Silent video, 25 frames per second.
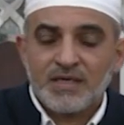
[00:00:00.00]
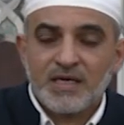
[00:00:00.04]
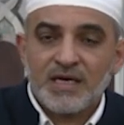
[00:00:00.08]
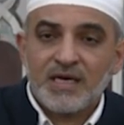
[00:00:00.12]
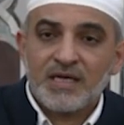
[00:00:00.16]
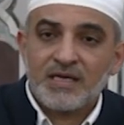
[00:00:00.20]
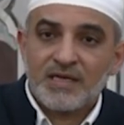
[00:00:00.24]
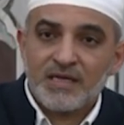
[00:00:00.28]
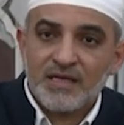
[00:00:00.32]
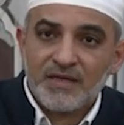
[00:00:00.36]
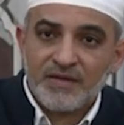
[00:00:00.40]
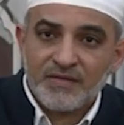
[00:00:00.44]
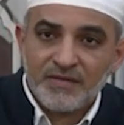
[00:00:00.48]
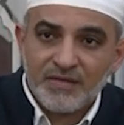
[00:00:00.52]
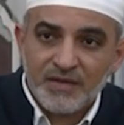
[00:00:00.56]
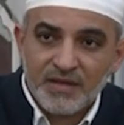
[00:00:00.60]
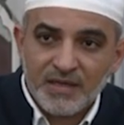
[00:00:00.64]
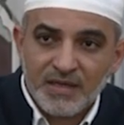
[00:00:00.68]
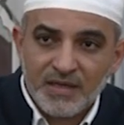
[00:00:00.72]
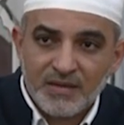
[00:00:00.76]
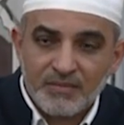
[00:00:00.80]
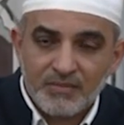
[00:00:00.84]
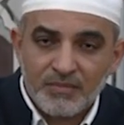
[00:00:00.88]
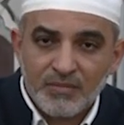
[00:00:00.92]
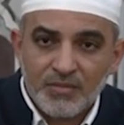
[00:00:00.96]

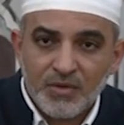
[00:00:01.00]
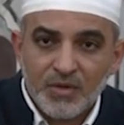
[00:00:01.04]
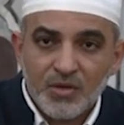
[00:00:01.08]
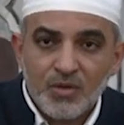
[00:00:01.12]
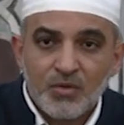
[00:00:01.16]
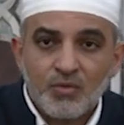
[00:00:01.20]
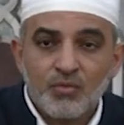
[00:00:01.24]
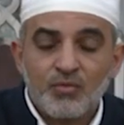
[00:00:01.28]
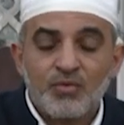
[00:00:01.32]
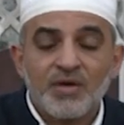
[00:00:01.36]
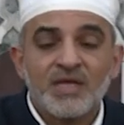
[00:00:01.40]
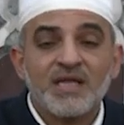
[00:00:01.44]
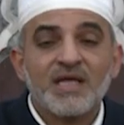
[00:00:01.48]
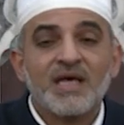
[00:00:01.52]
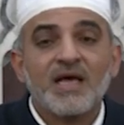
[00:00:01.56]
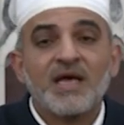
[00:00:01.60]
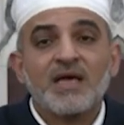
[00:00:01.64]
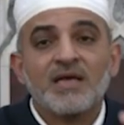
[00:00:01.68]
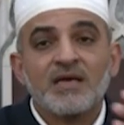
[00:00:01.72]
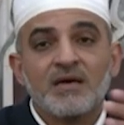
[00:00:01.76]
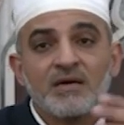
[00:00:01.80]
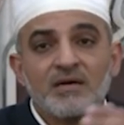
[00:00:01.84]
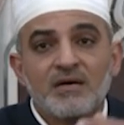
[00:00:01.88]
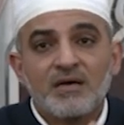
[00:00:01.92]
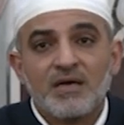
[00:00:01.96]
الآثام ولا
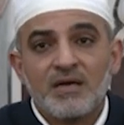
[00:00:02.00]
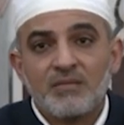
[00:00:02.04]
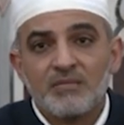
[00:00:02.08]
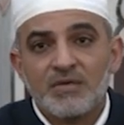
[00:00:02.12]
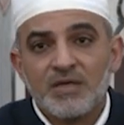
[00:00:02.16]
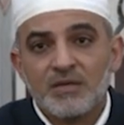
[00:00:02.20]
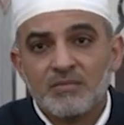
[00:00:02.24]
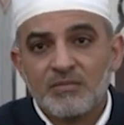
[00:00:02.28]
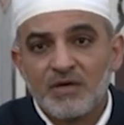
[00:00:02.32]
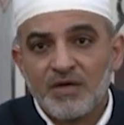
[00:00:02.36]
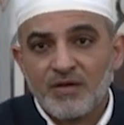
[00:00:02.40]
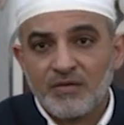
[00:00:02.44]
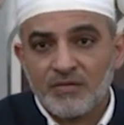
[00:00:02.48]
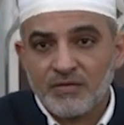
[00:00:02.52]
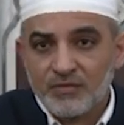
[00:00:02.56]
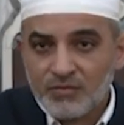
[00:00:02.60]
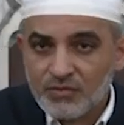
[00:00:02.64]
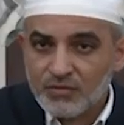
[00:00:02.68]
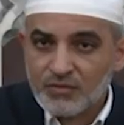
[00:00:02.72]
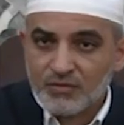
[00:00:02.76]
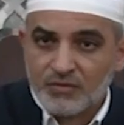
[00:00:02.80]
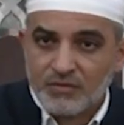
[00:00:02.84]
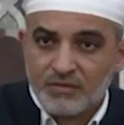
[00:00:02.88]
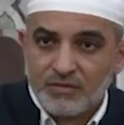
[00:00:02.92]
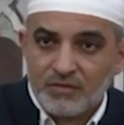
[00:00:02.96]
يقع
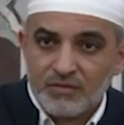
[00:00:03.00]
بالمحظور